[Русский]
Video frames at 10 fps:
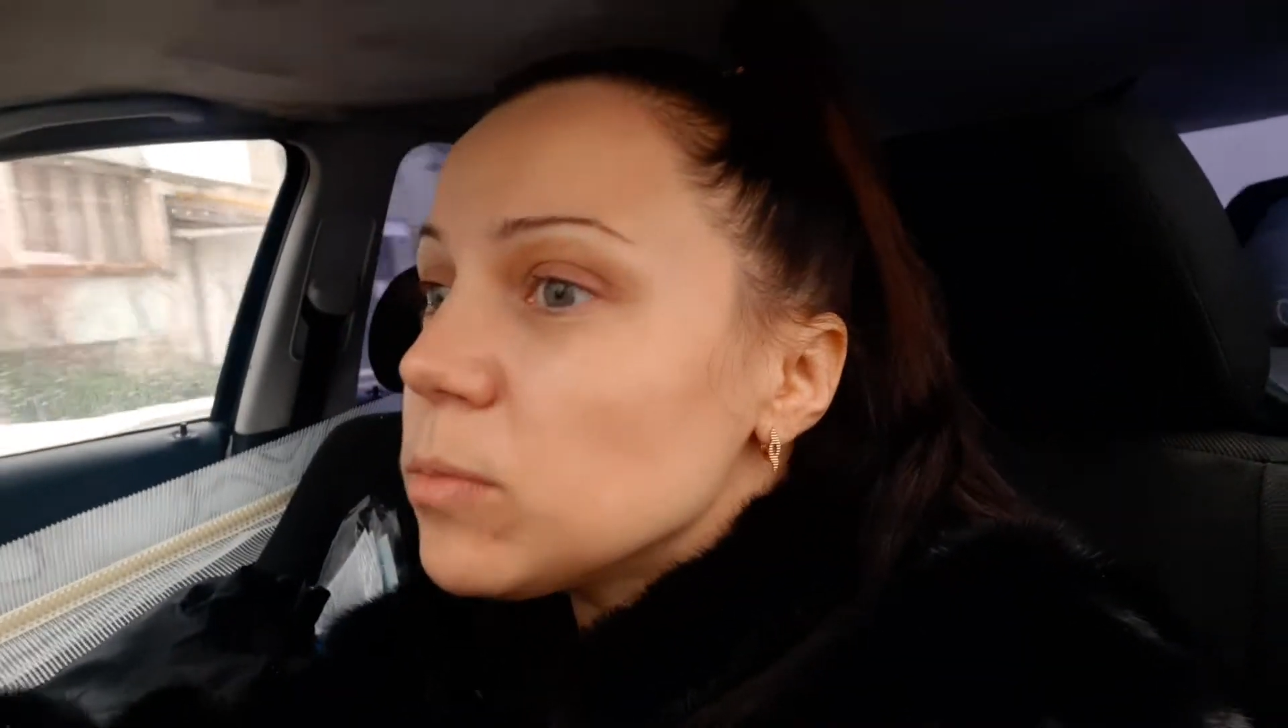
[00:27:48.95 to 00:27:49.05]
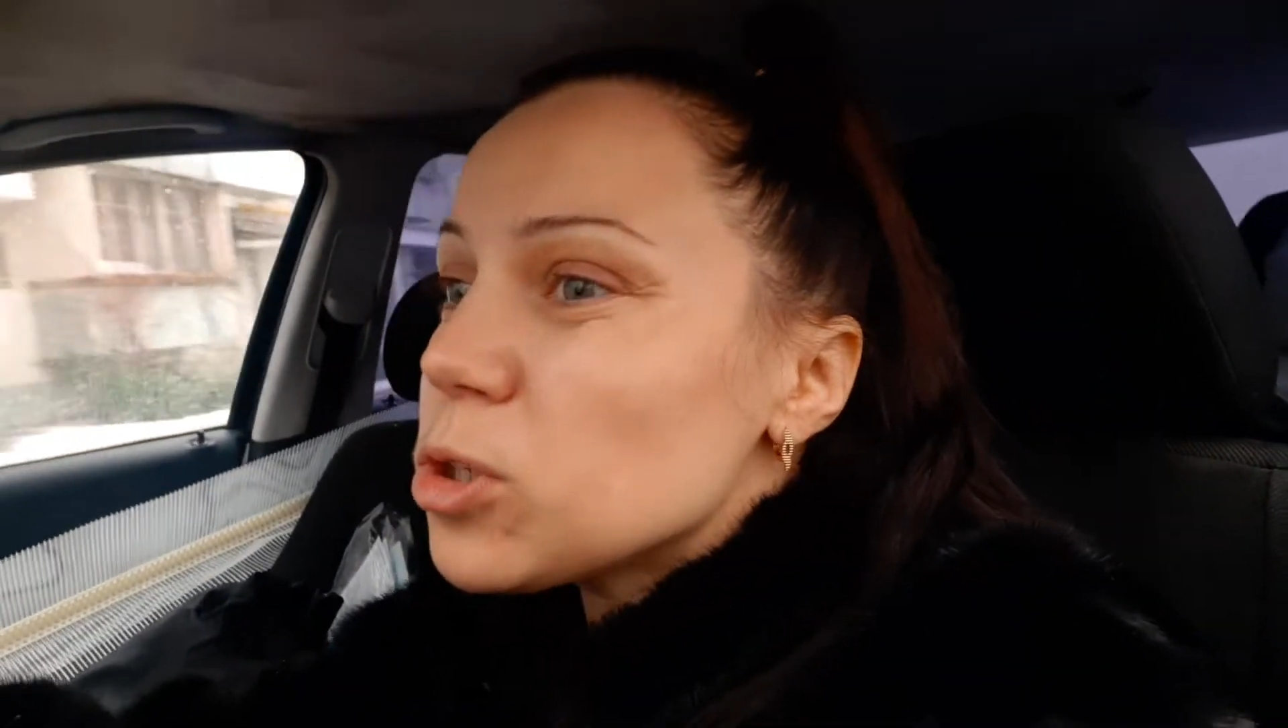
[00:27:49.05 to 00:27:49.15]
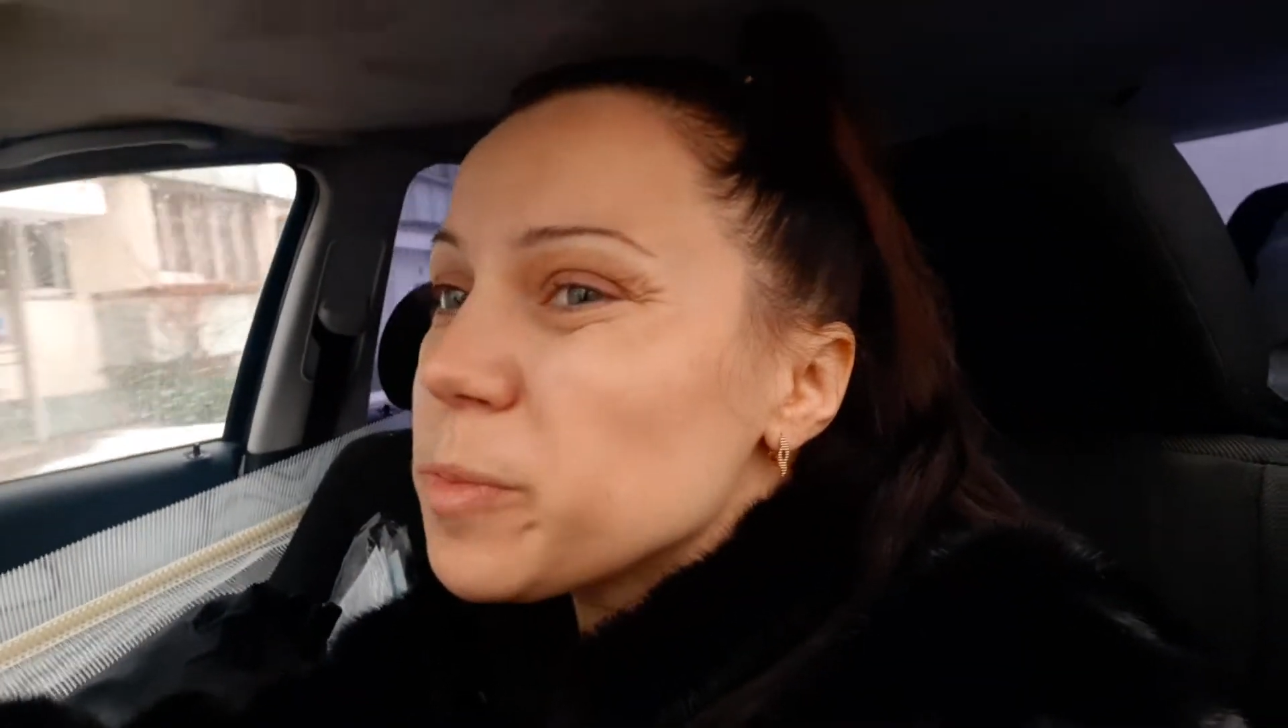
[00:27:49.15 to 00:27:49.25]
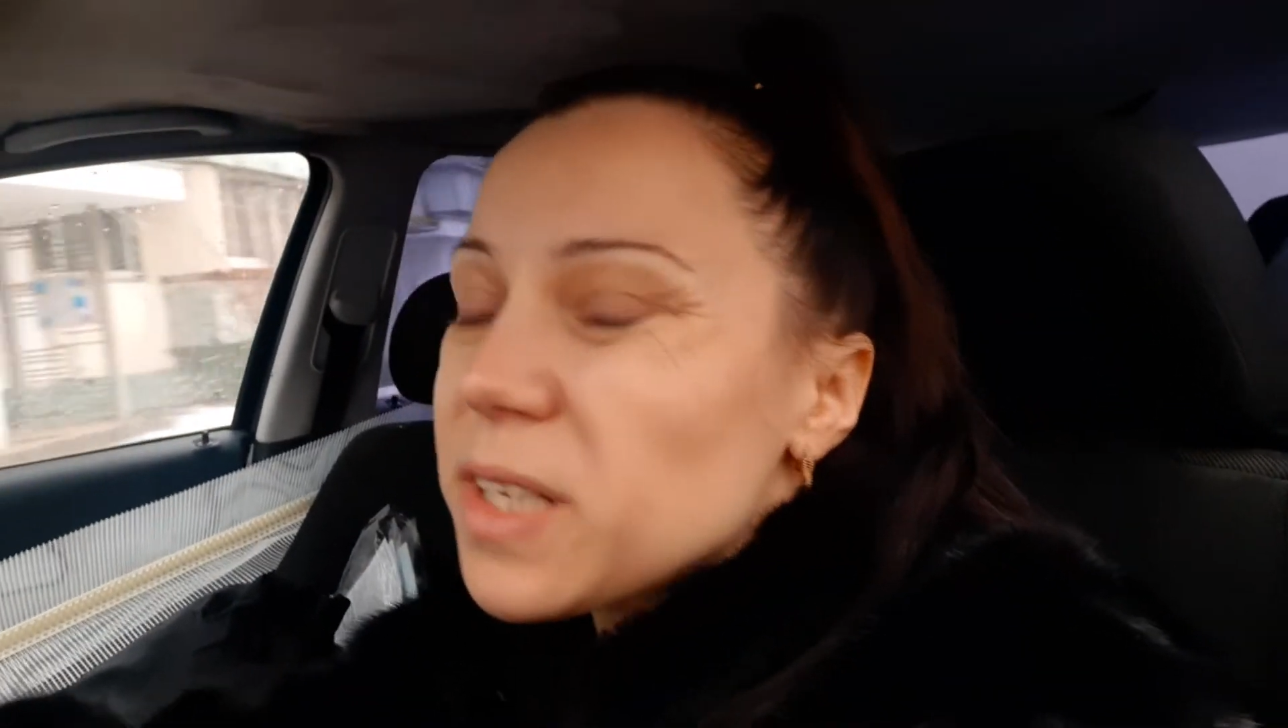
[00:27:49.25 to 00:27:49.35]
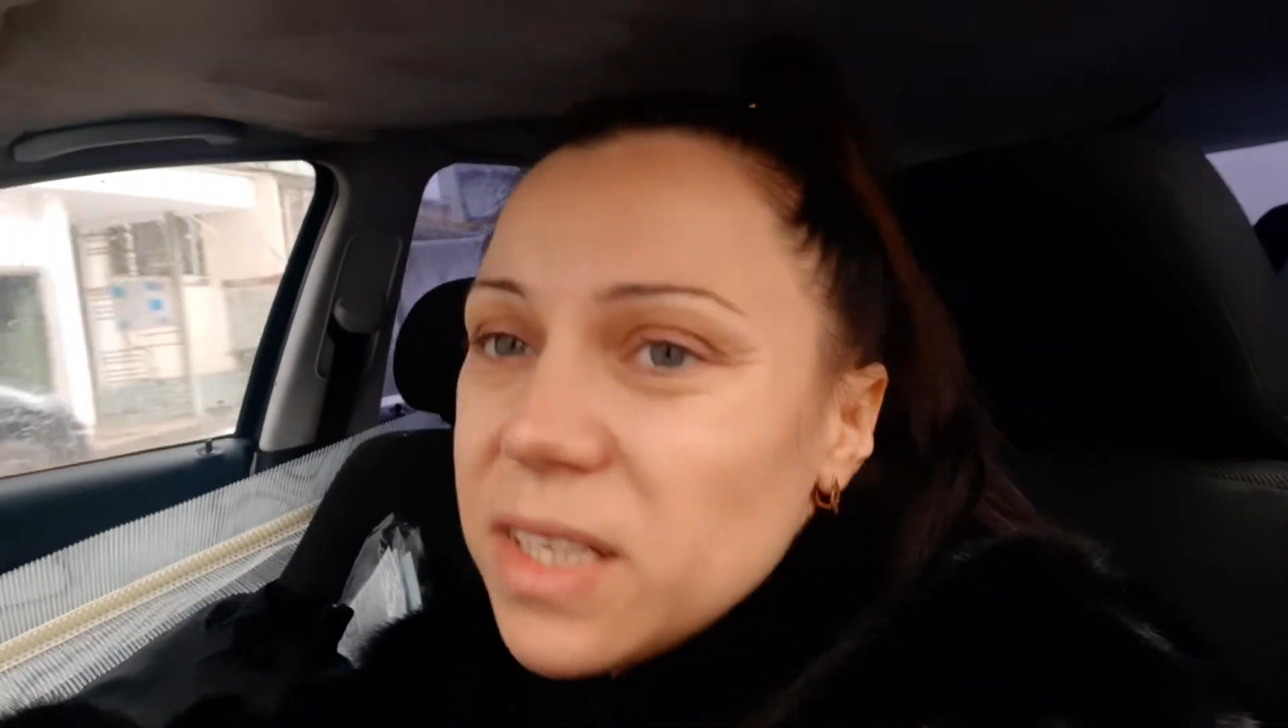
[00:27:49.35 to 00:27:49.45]

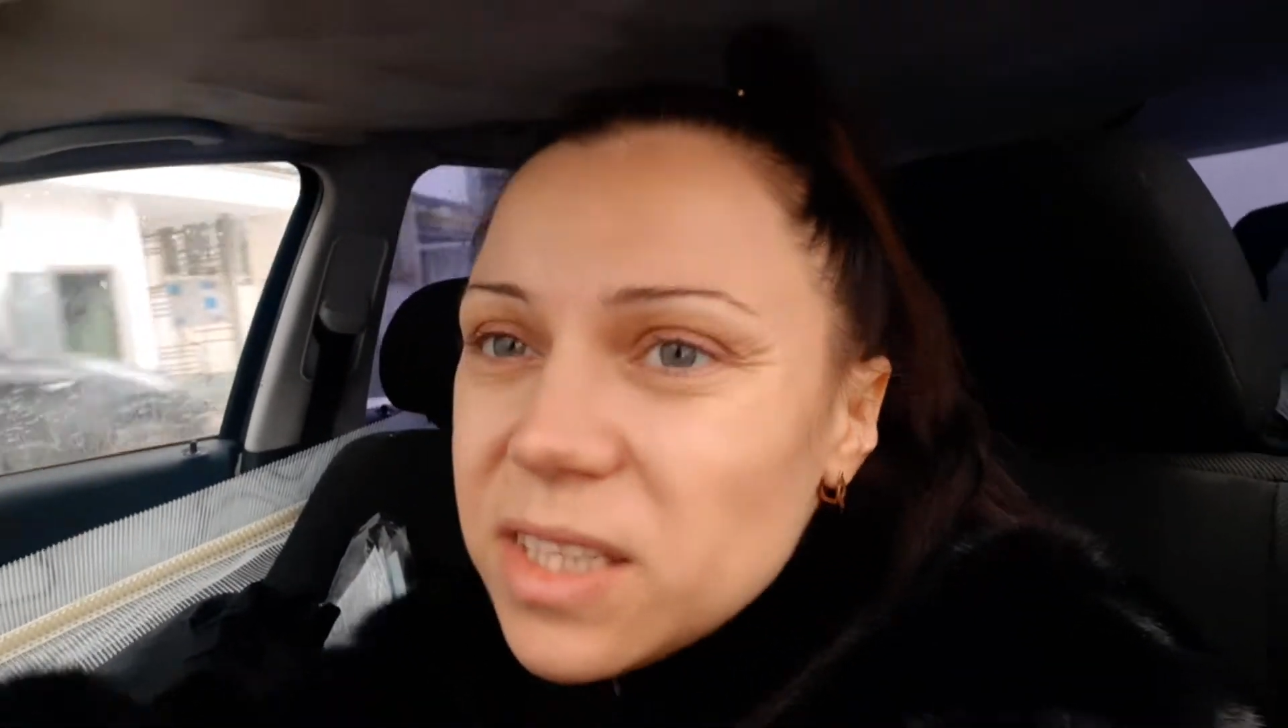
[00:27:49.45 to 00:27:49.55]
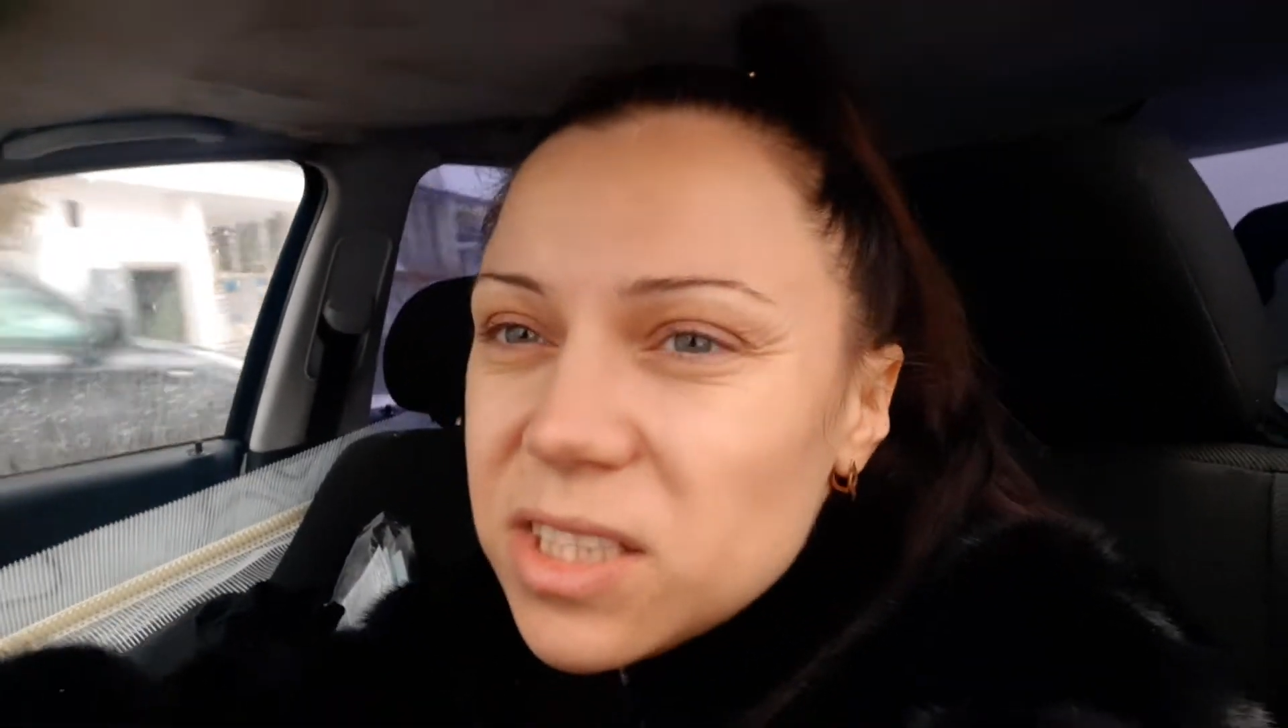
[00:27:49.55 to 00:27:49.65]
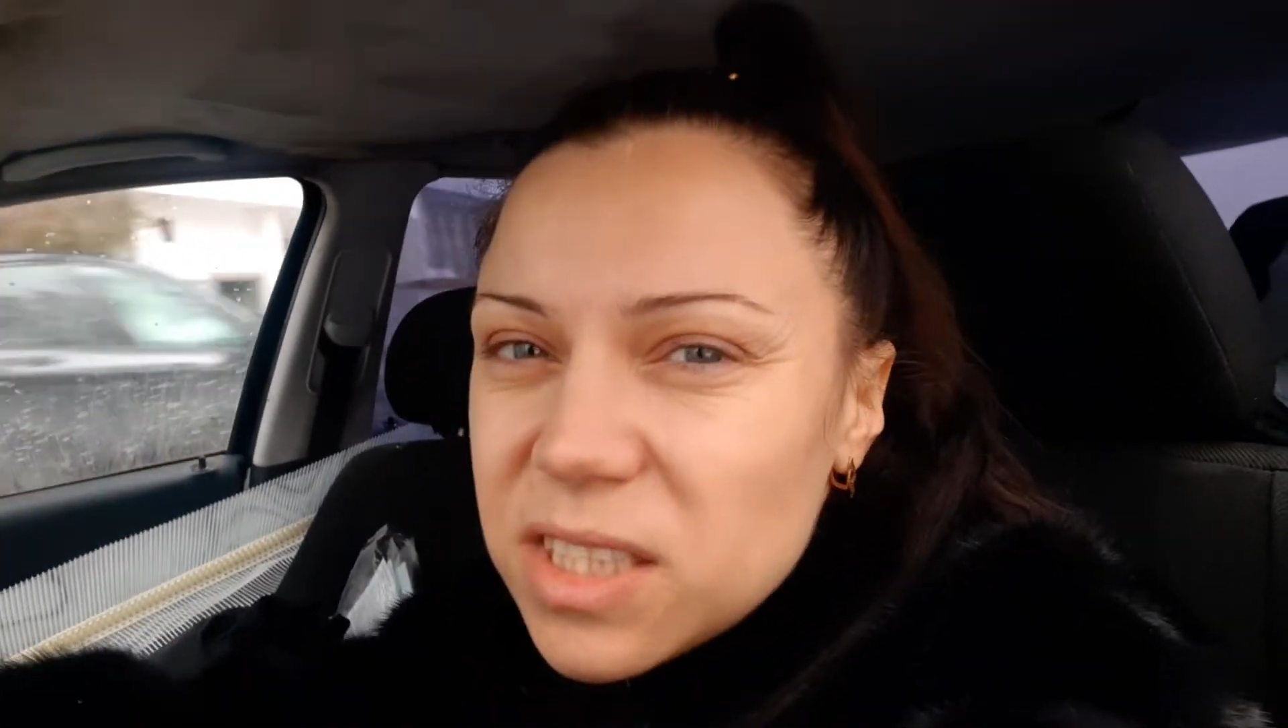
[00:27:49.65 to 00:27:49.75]
может быть, какие-то